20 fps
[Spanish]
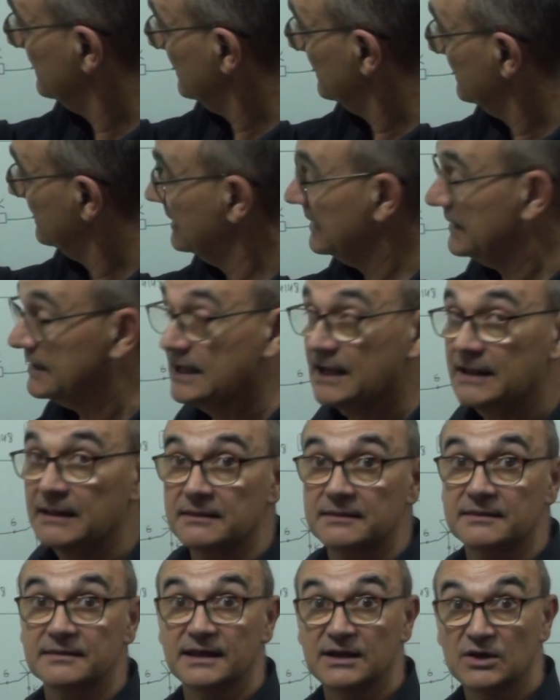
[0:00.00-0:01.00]
que aquí haya
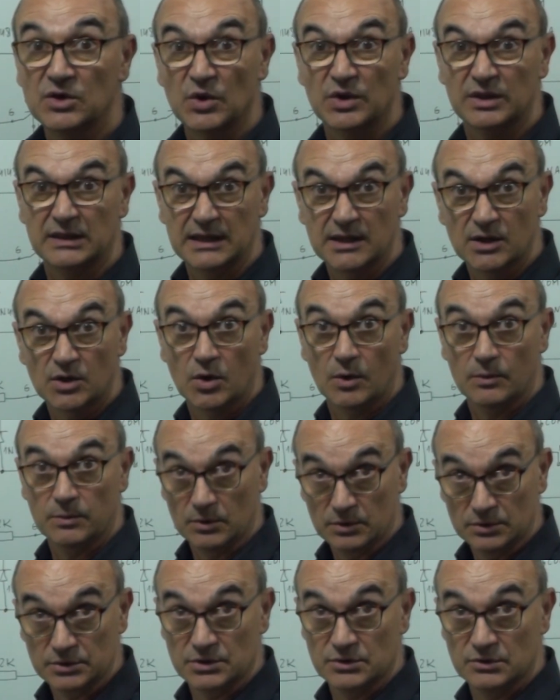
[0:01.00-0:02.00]
0,5
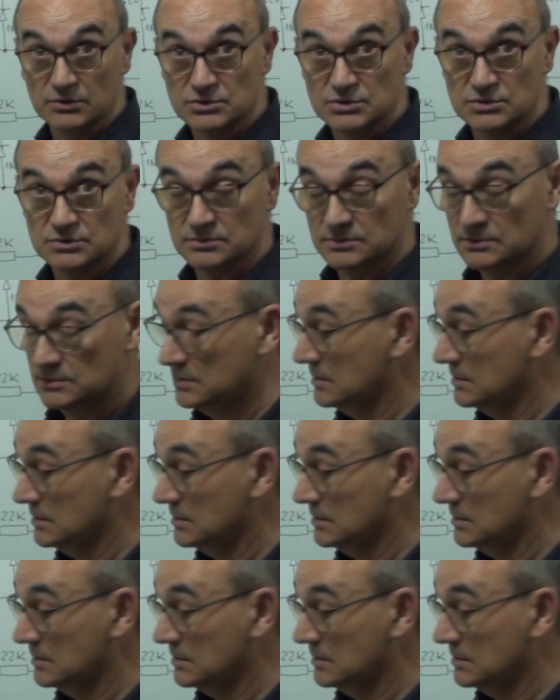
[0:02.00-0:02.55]
voltios.